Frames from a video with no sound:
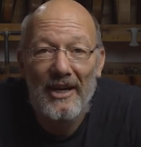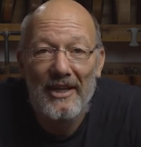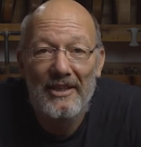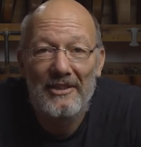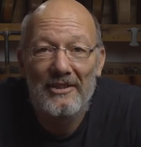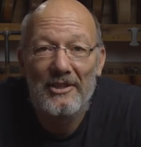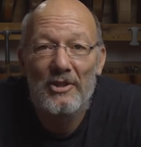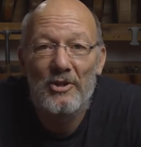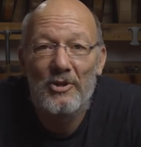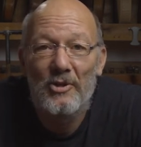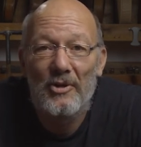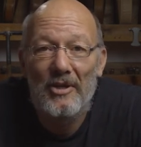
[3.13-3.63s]

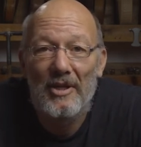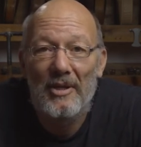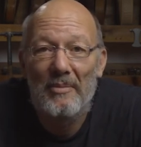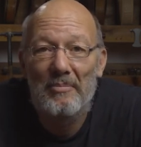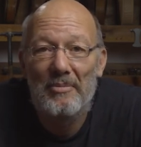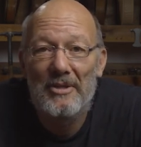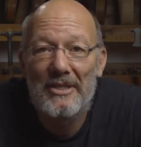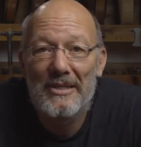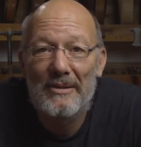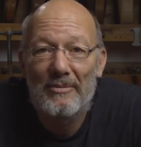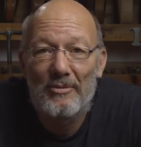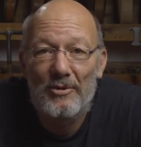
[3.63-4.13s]
Heute erzähle ich
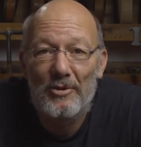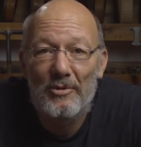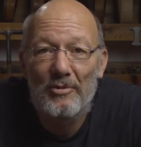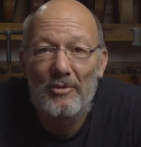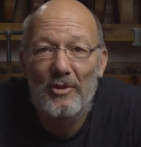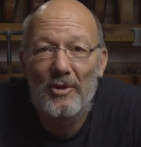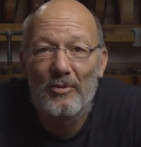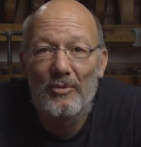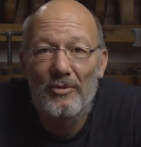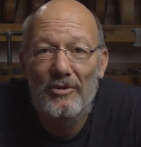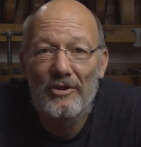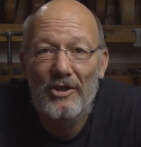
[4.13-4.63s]
ein bisschen was
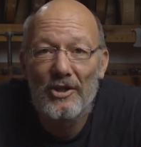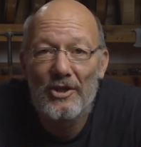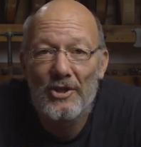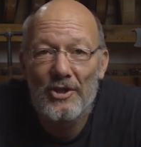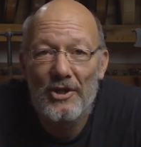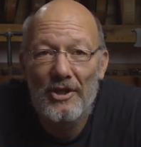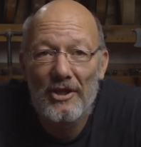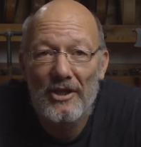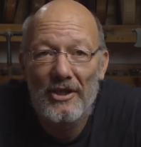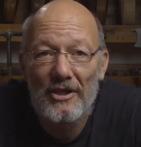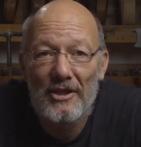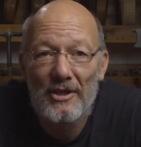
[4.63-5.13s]
über die
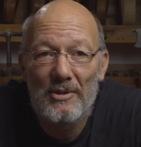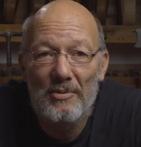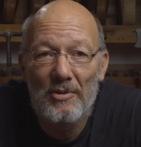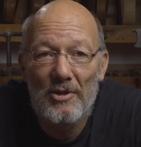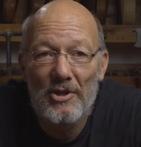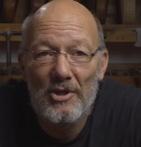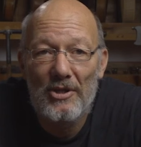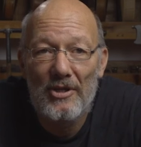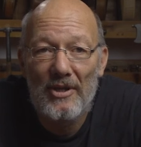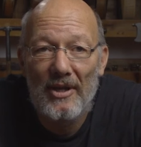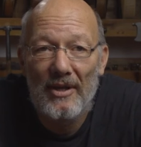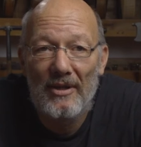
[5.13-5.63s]
Unterschiede
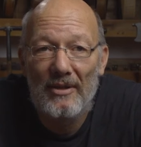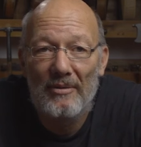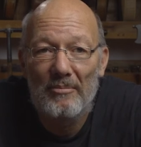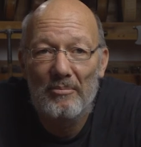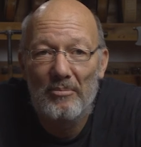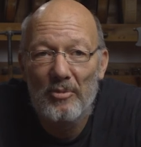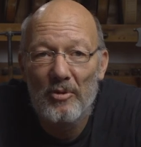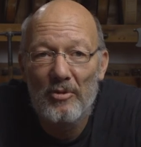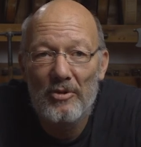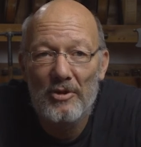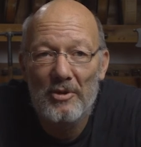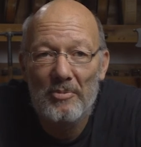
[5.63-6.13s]
zwischen einem
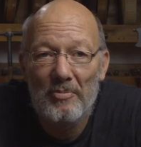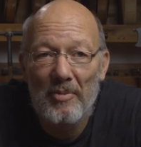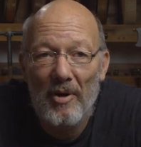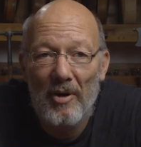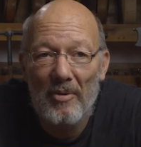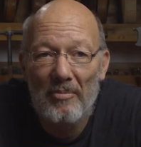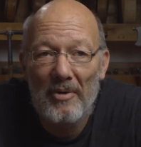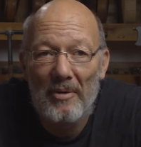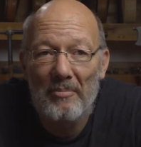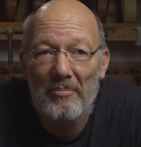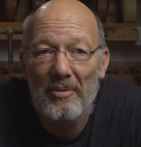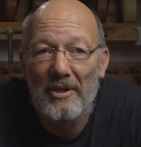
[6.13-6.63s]

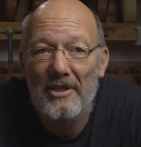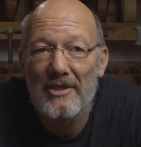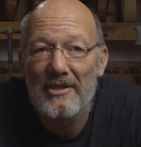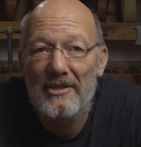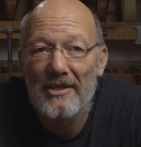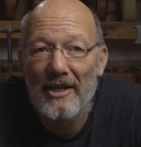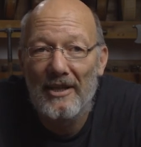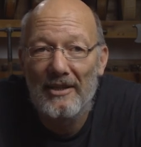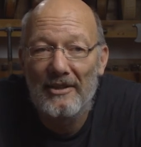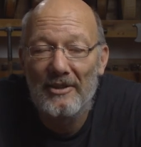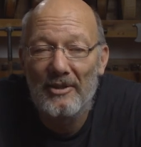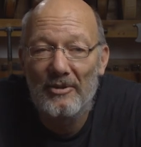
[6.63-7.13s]
Buchsbaum, einem
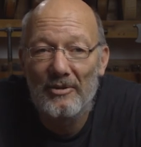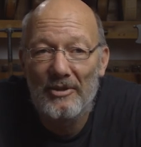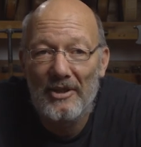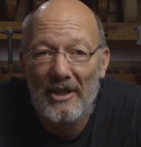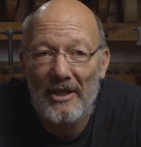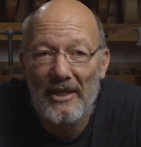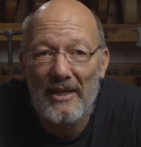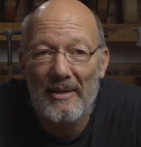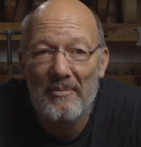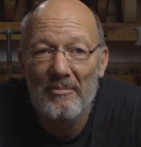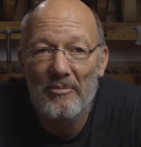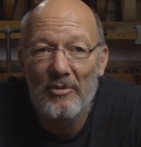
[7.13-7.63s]
Palisander und
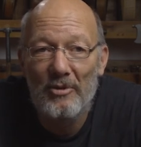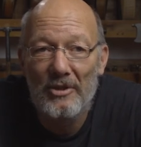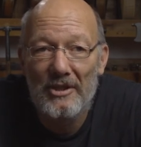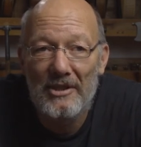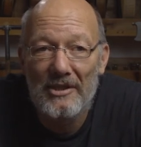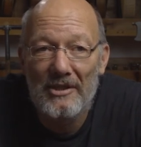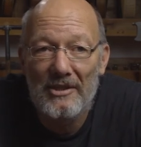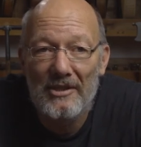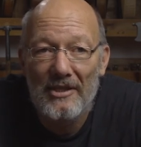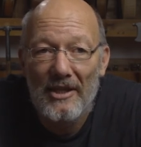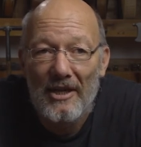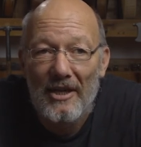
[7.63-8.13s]
einem
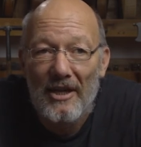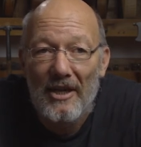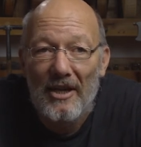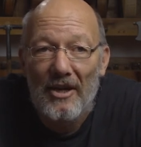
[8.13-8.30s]
Ebenholz